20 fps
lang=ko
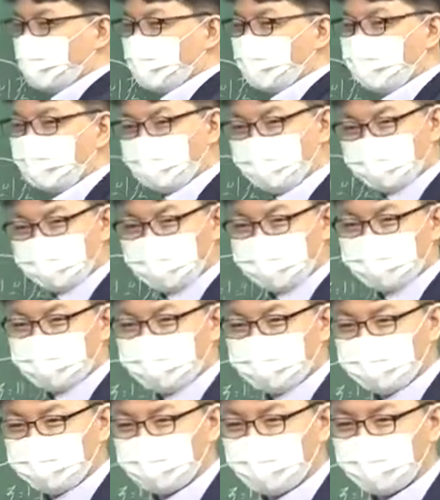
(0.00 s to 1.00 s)
안 가면 되잖아. 정부
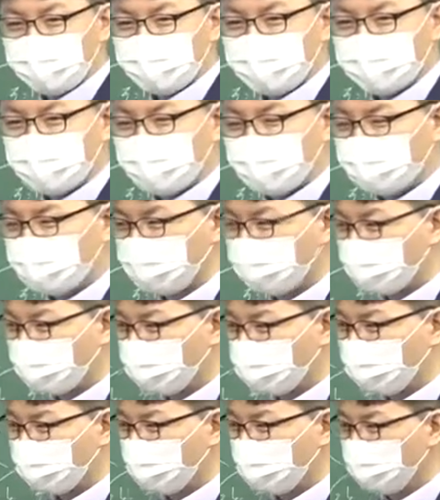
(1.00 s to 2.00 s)
집에 안
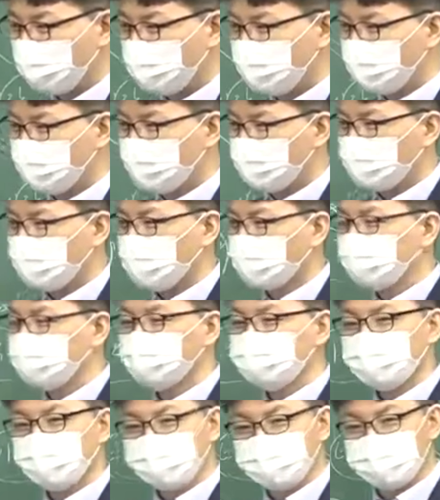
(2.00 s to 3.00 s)
가고 다른
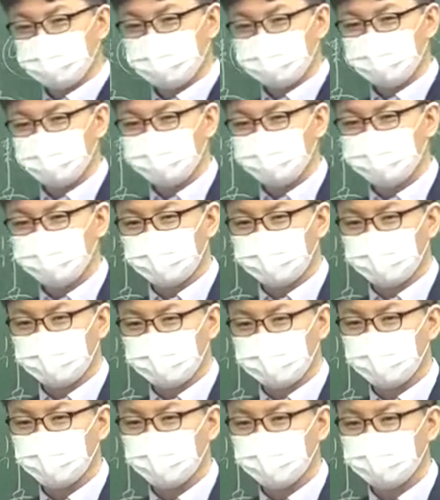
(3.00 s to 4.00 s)
음식 먹으면 돼. 사 먹으면
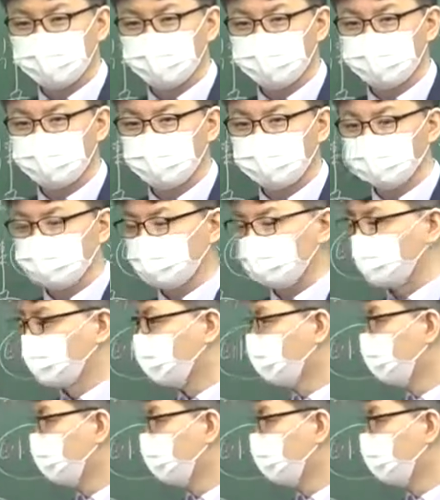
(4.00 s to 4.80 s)
딴 데 가면 되잖아요. 즉